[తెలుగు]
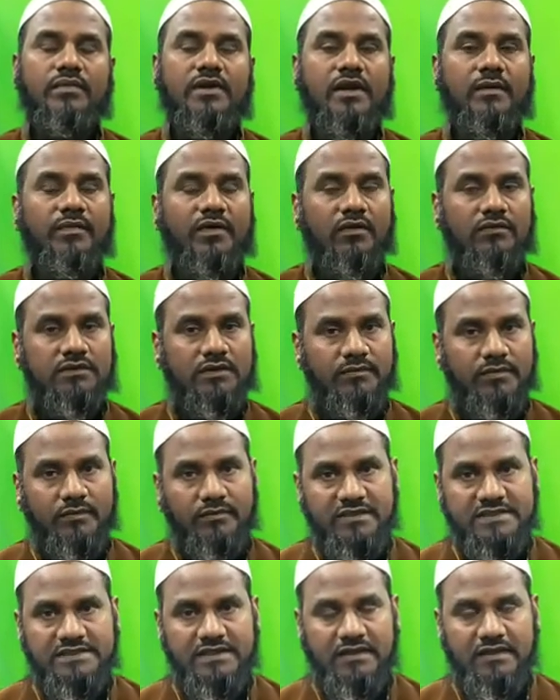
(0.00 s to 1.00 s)
ప్రియ ప్రవక్త
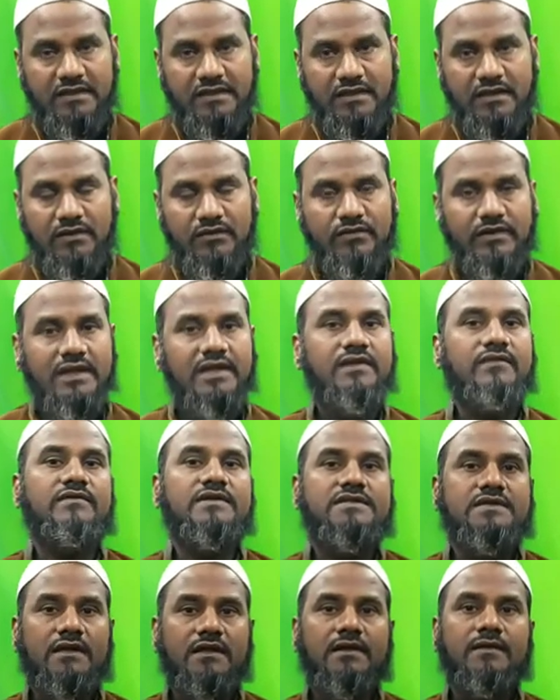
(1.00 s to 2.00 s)
మొహమ్మద్ సలల్లాహు అలీ
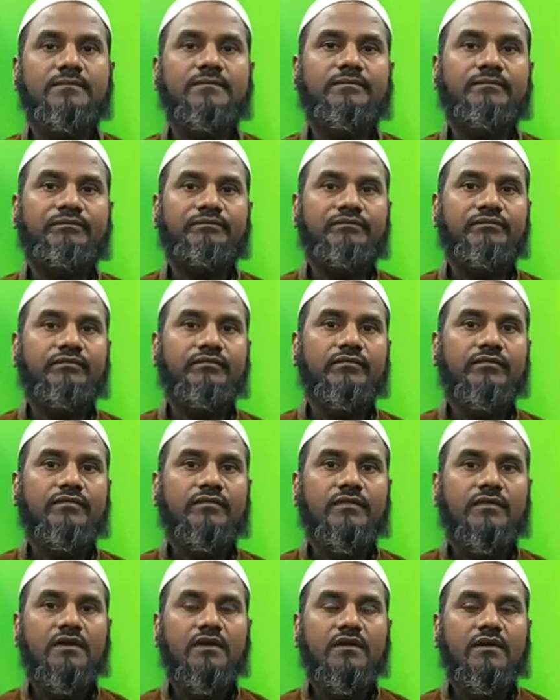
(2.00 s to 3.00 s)
వసల్లం
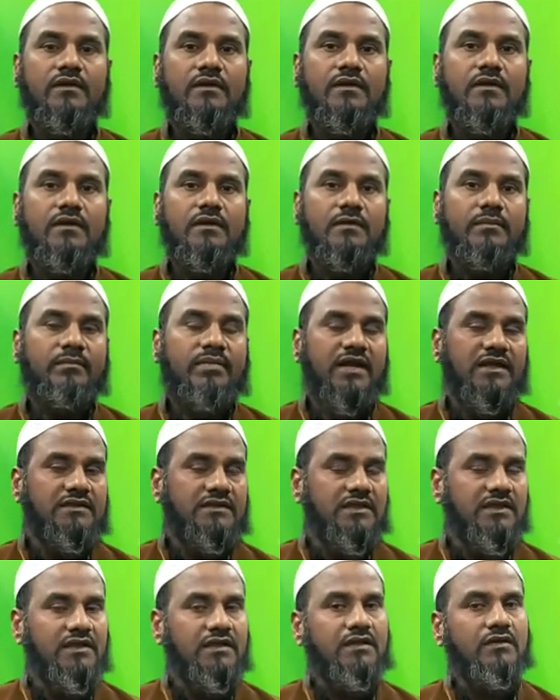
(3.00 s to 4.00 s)

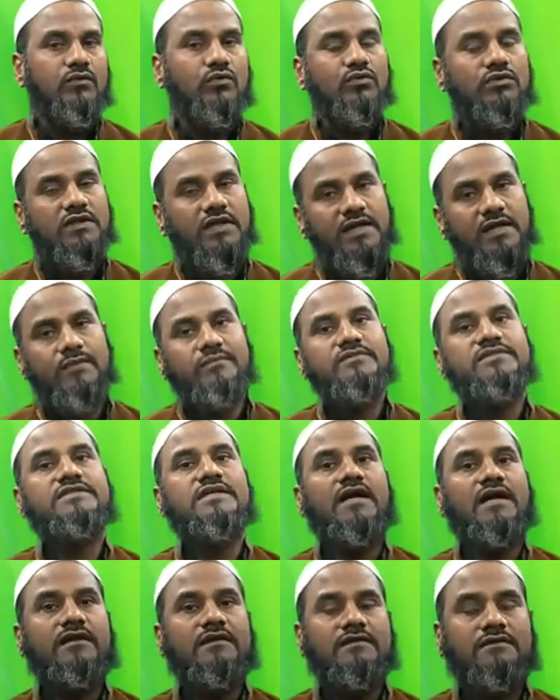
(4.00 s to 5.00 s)
ప్రతి ఉదయం
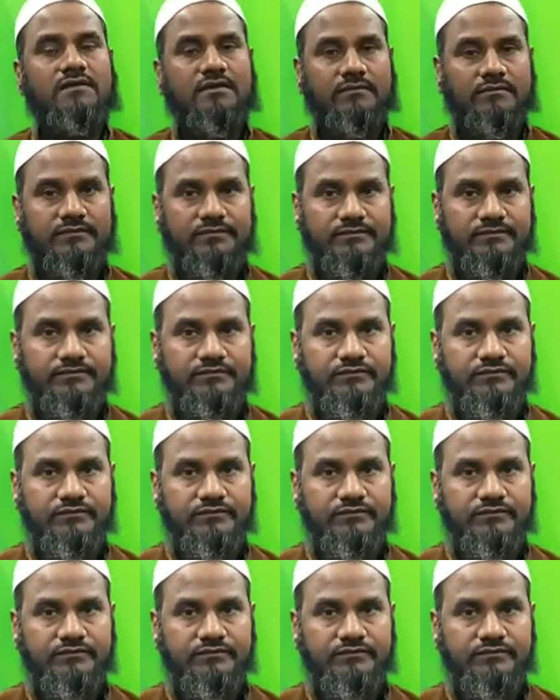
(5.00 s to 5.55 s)
సాయంత్రం